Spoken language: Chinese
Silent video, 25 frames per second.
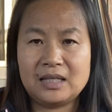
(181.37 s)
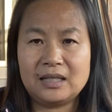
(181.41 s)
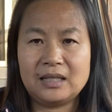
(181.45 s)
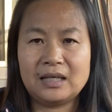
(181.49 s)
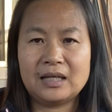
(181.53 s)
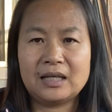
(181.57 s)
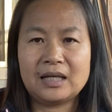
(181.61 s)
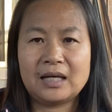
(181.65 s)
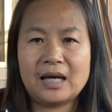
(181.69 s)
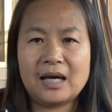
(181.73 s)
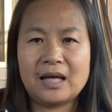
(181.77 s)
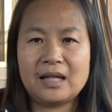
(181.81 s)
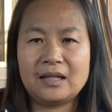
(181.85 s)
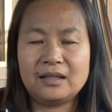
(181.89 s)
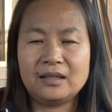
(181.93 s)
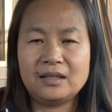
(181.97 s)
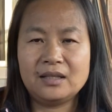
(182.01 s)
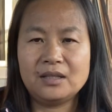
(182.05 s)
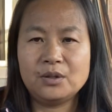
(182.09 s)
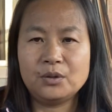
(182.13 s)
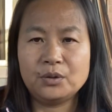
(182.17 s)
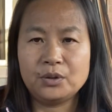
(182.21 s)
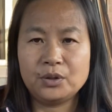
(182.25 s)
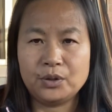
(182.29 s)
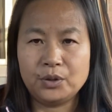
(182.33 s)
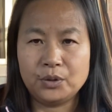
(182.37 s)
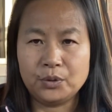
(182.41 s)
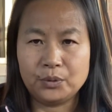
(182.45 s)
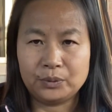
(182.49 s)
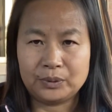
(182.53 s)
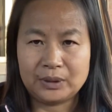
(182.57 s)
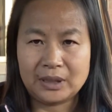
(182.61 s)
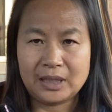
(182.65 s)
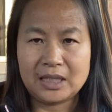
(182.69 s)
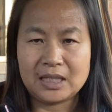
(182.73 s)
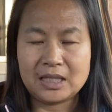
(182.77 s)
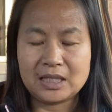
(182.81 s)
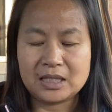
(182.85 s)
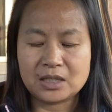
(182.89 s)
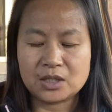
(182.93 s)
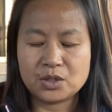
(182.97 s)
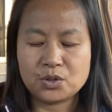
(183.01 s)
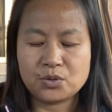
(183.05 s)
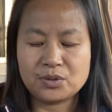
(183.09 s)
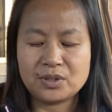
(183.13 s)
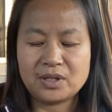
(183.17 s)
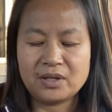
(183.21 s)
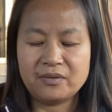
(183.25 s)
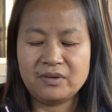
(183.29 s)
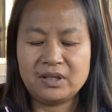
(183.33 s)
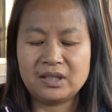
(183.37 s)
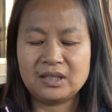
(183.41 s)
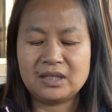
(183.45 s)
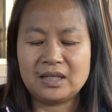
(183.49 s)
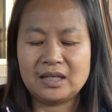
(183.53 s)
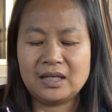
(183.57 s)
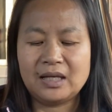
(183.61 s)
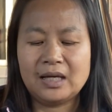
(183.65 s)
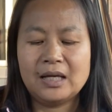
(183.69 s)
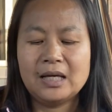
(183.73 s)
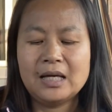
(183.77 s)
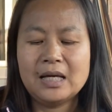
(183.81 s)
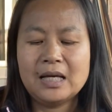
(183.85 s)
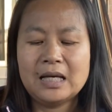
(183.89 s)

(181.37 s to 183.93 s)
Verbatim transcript: 呢，肯定有的已经出现问题了。